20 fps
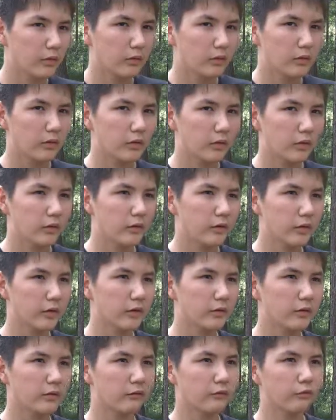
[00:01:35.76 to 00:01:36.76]
А, я
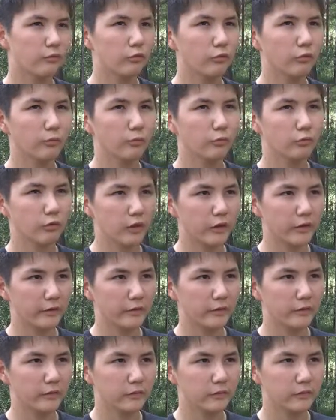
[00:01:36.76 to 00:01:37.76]
ходил в клуб «Улан».
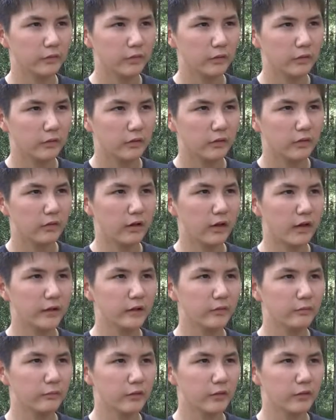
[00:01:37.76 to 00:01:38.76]
А,
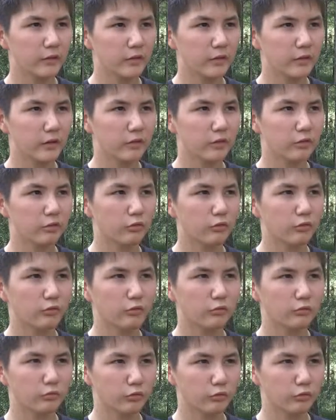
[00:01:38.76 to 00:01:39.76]
они мне сказали,
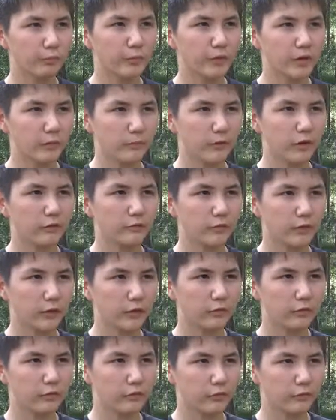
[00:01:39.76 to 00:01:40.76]
что тут принимают
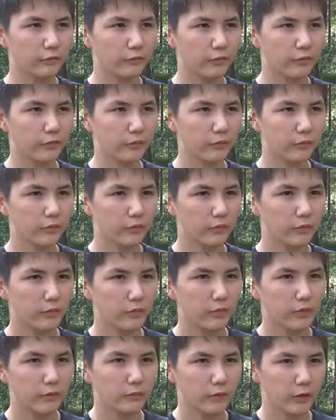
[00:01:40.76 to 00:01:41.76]
волонтеров.
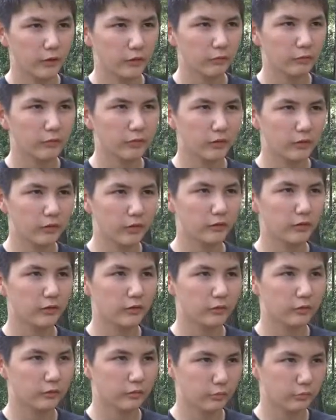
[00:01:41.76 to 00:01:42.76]
Поэтому я
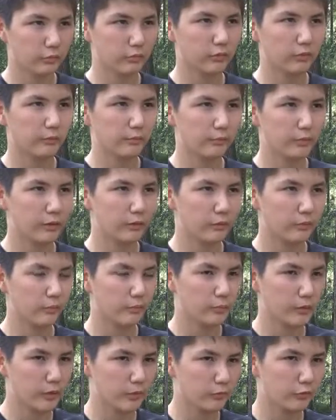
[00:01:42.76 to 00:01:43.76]
хотел сюда
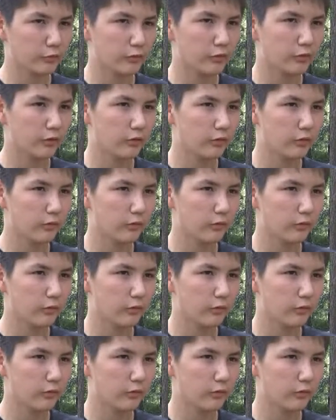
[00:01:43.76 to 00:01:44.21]
поработать